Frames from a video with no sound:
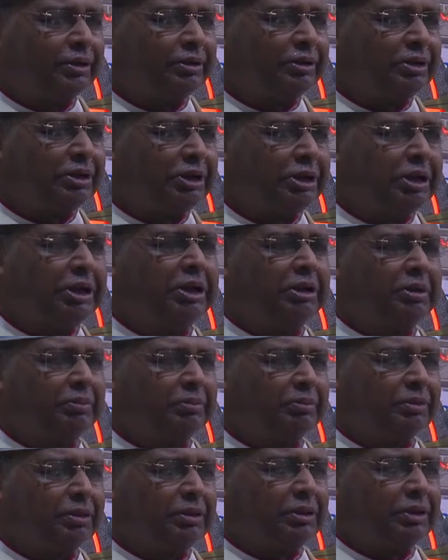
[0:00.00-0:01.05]
நீ
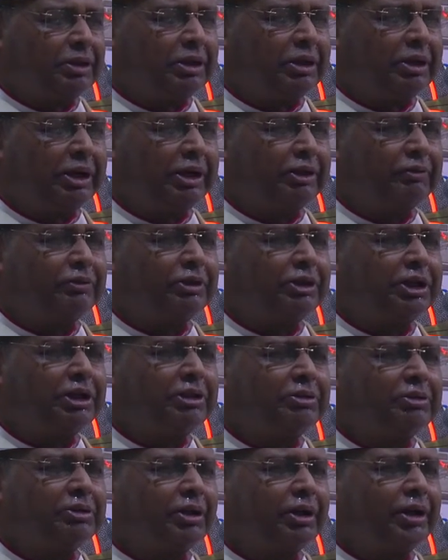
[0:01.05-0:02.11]
இறைவனின்
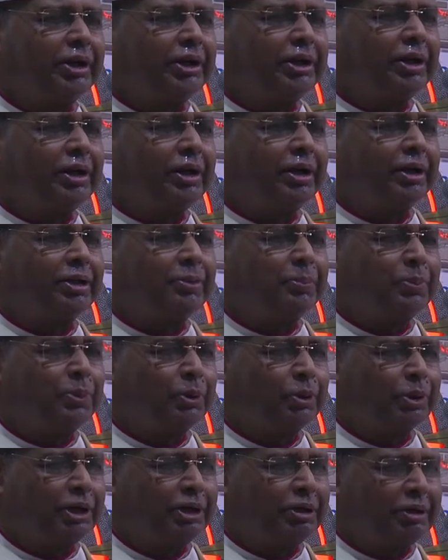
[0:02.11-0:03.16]
தாயாக
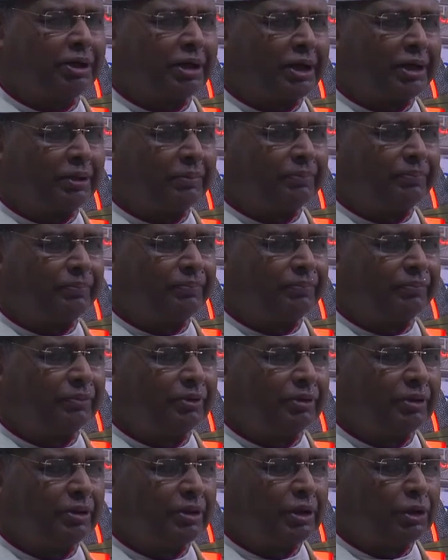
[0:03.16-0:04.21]
போகின்றார்
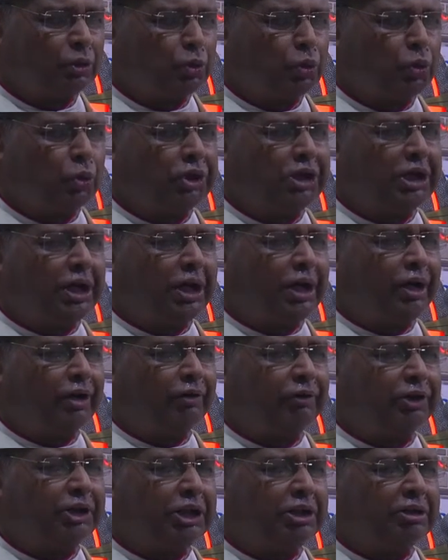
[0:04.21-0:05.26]
தூய
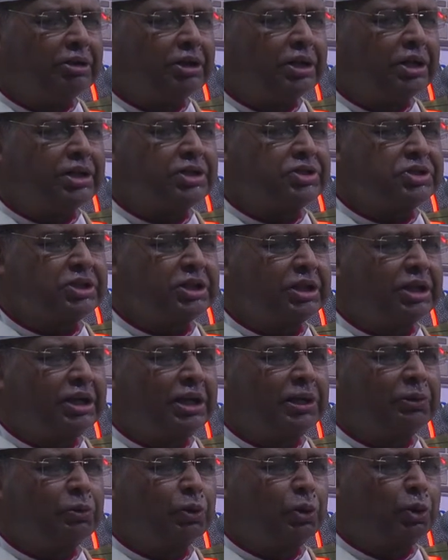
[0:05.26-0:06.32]
ஆவியின்
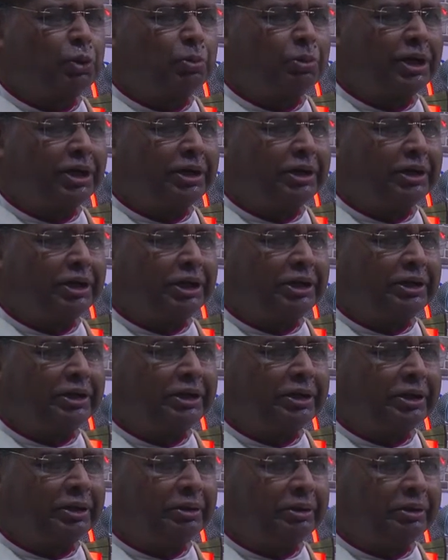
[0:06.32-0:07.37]
ஆற்றலால் ஒரு மகனை
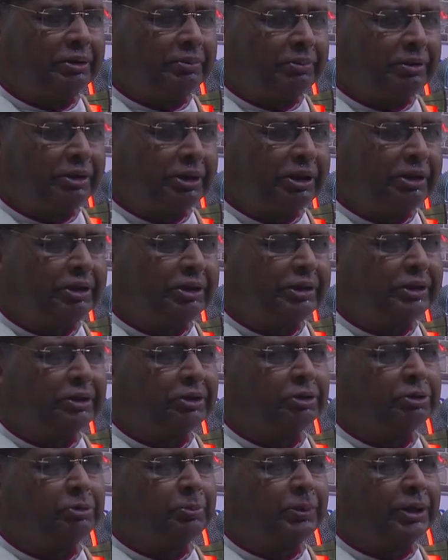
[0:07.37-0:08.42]

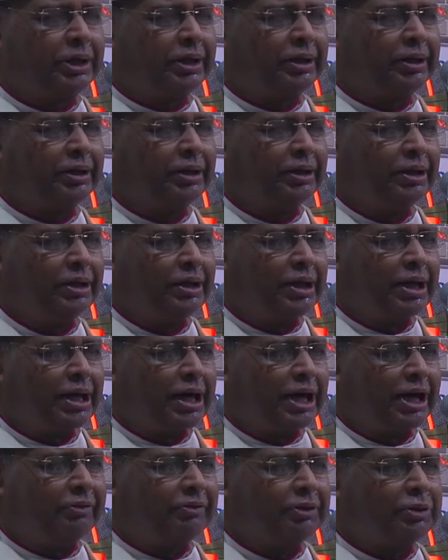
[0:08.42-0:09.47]
ஈன்றெடுப்பார்
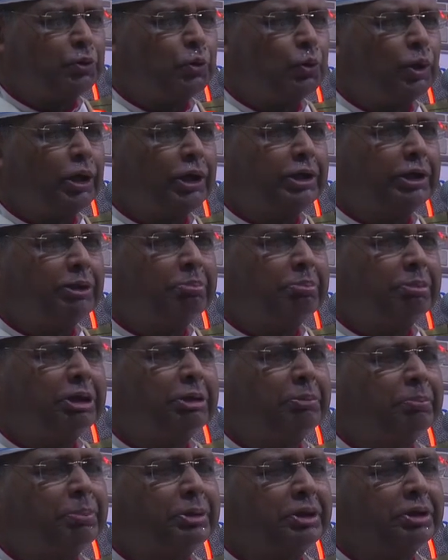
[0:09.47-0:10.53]
அவர் உலகின்
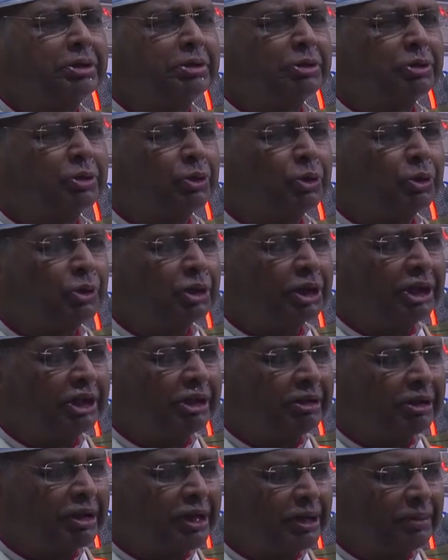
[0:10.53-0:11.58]
மீட்பர் என்று
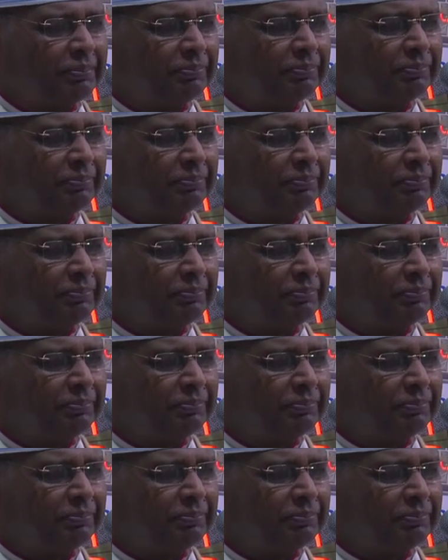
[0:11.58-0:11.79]
கூறுகின்றார்